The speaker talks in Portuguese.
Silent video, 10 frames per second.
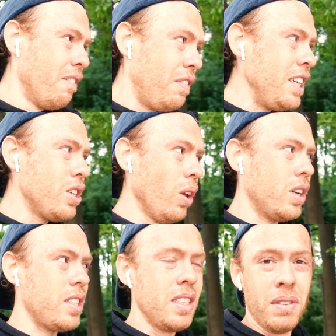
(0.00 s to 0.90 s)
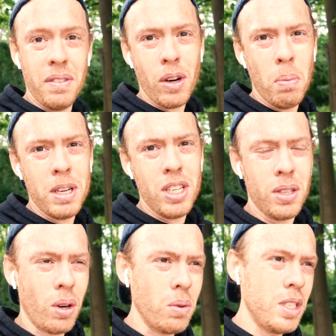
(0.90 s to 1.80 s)
20 lojas, senão você vai competir
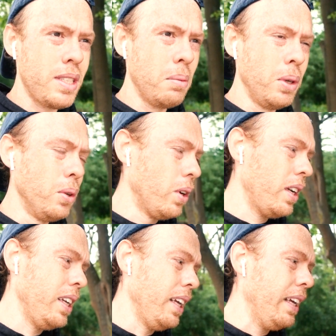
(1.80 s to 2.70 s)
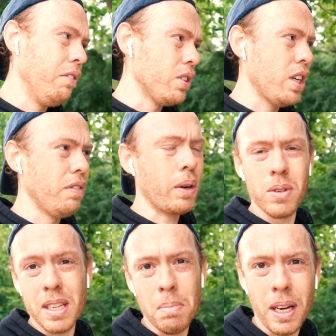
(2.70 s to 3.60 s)
só com o distribuidor e você não vai
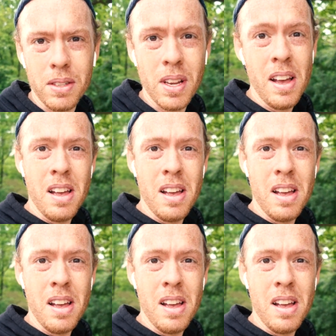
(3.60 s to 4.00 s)
conseguir preço.